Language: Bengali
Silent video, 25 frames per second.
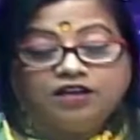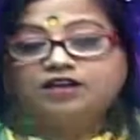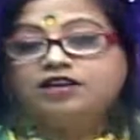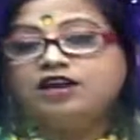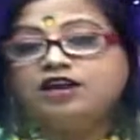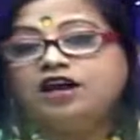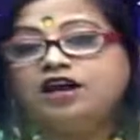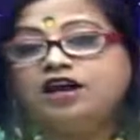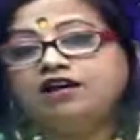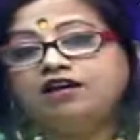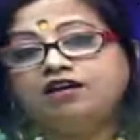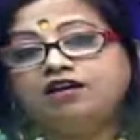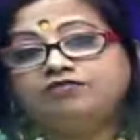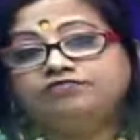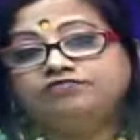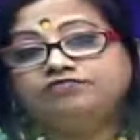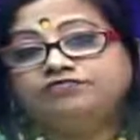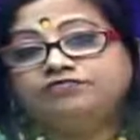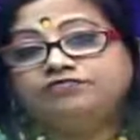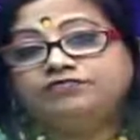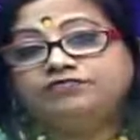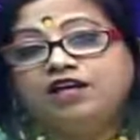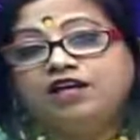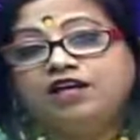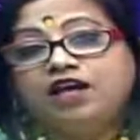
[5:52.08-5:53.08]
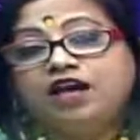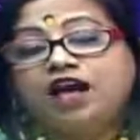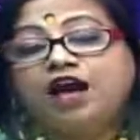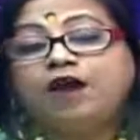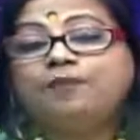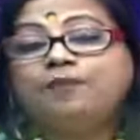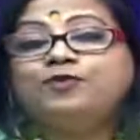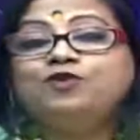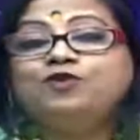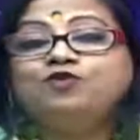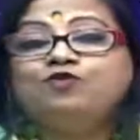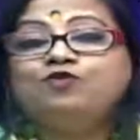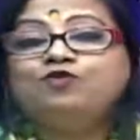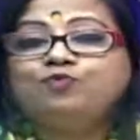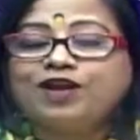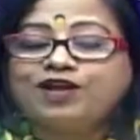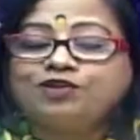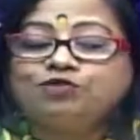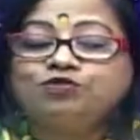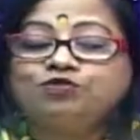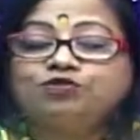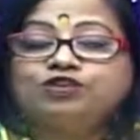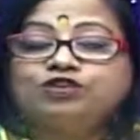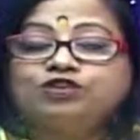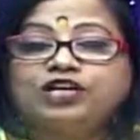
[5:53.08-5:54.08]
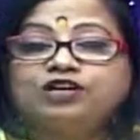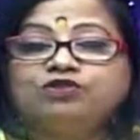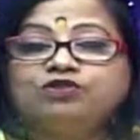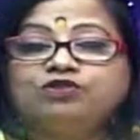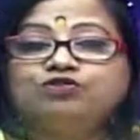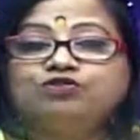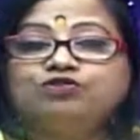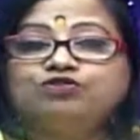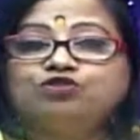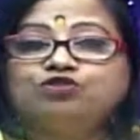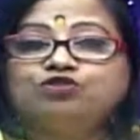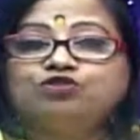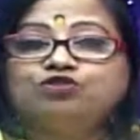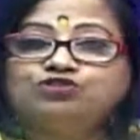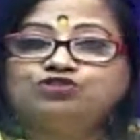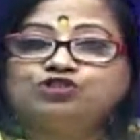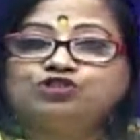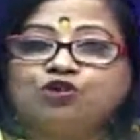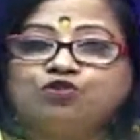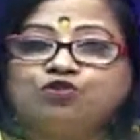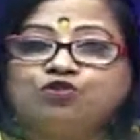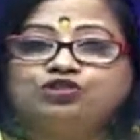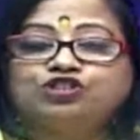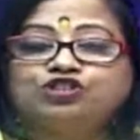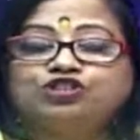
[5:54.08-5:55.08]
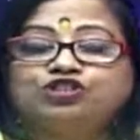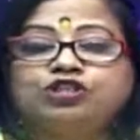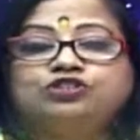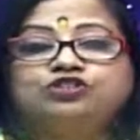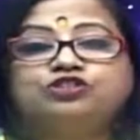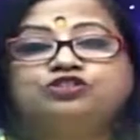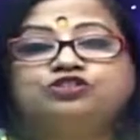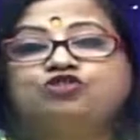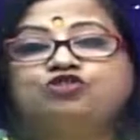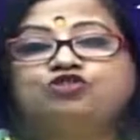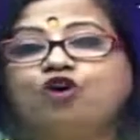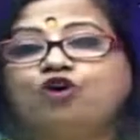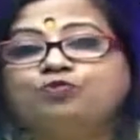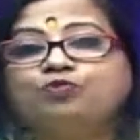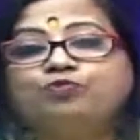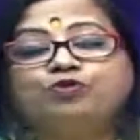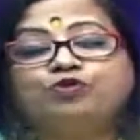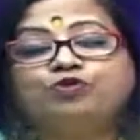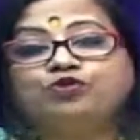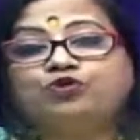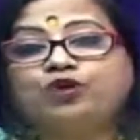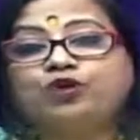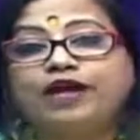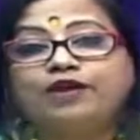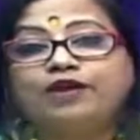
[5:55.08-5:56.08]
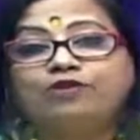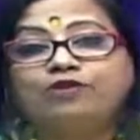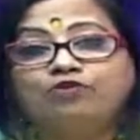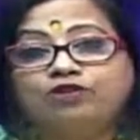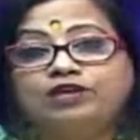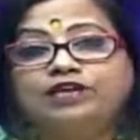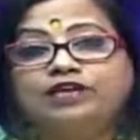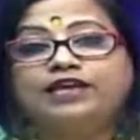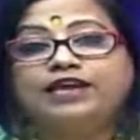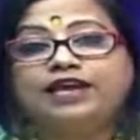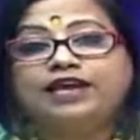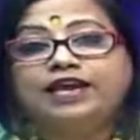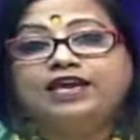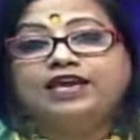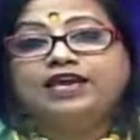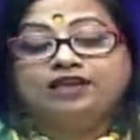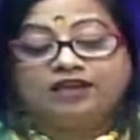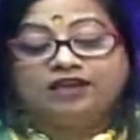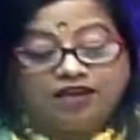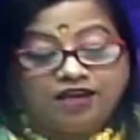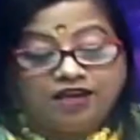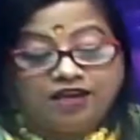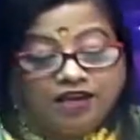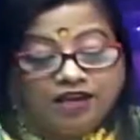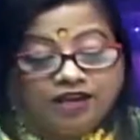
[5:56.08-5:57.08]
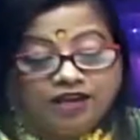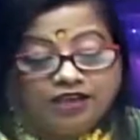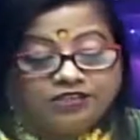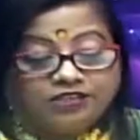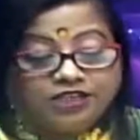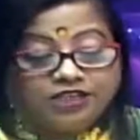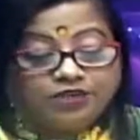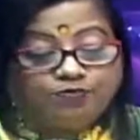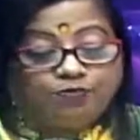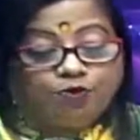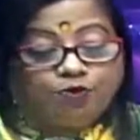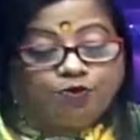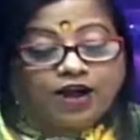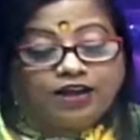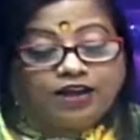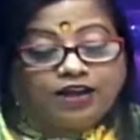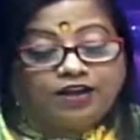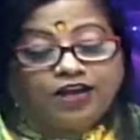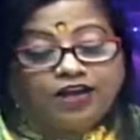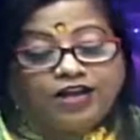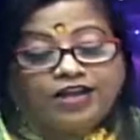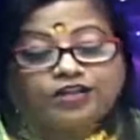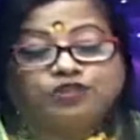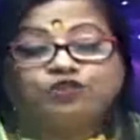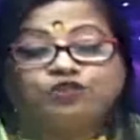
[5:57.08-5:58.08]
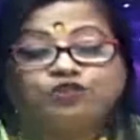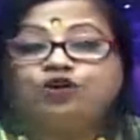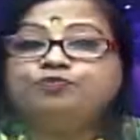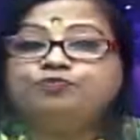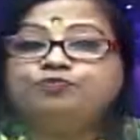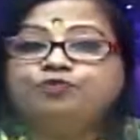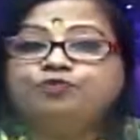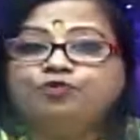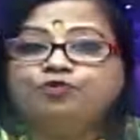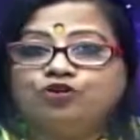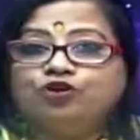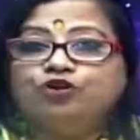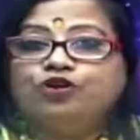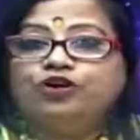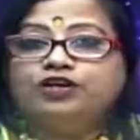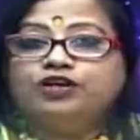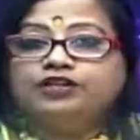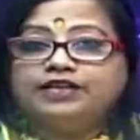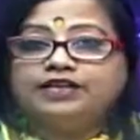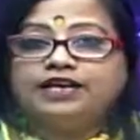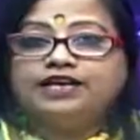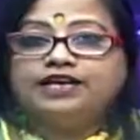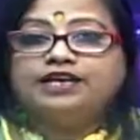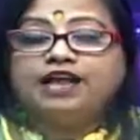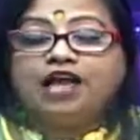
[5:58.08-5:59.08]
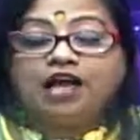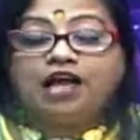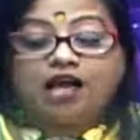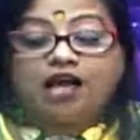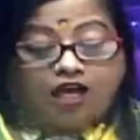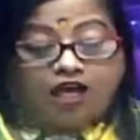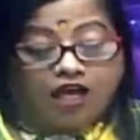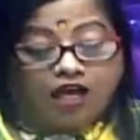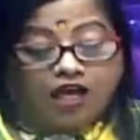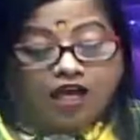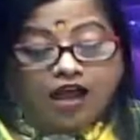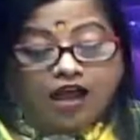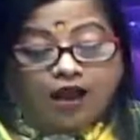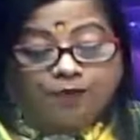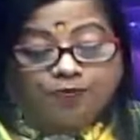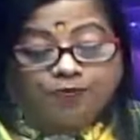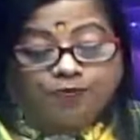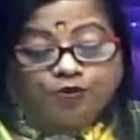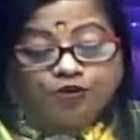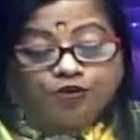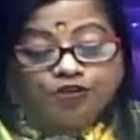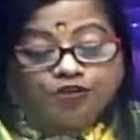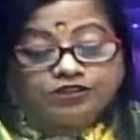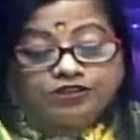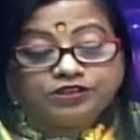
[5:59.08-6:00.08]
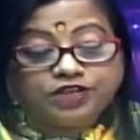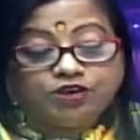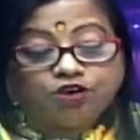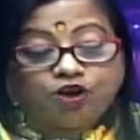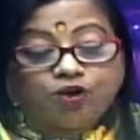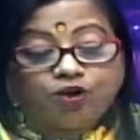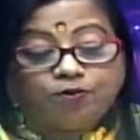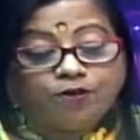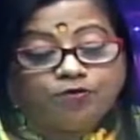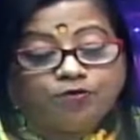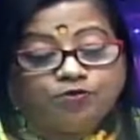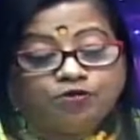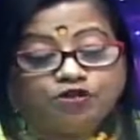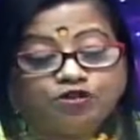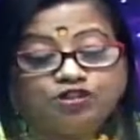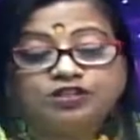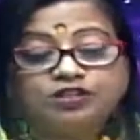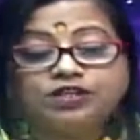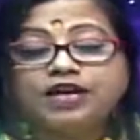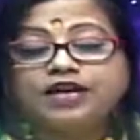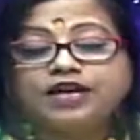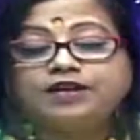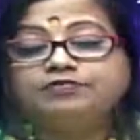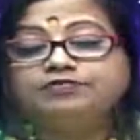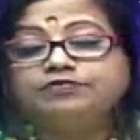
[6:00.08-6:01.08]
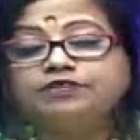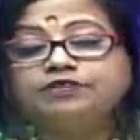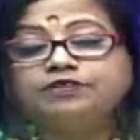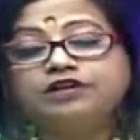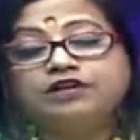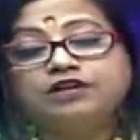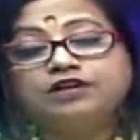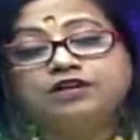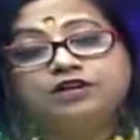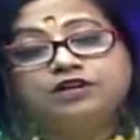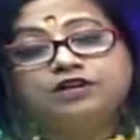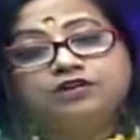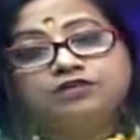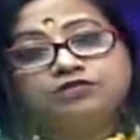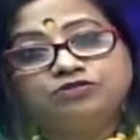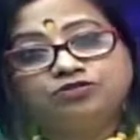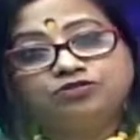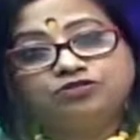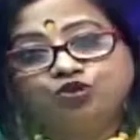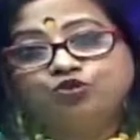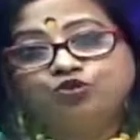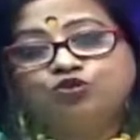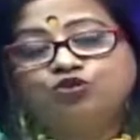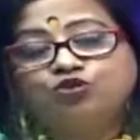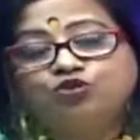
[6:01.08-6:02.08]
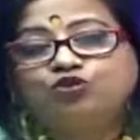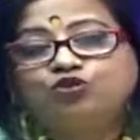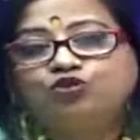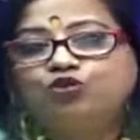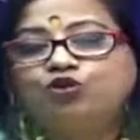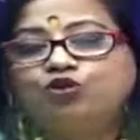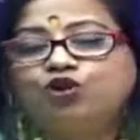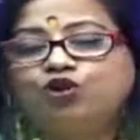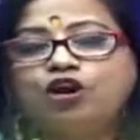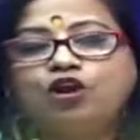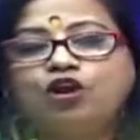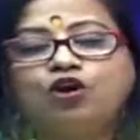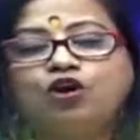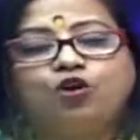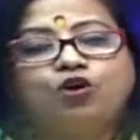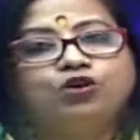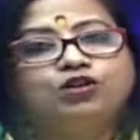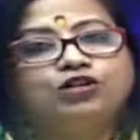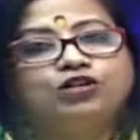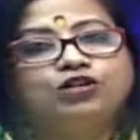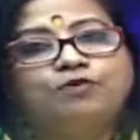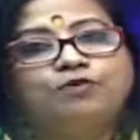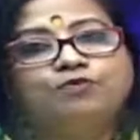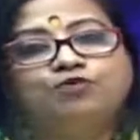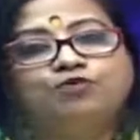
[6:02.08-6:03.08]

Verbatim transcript: না না আপনি উপায়গুলো দেখুন খুব সহজ সহজ তর্পণ তো এখন নেই সে মহালয়া তর্পণ হয় তাই না আর প্রত্যেক অমাবস্যায় যোগ্যটোগ্য করা ওইরকম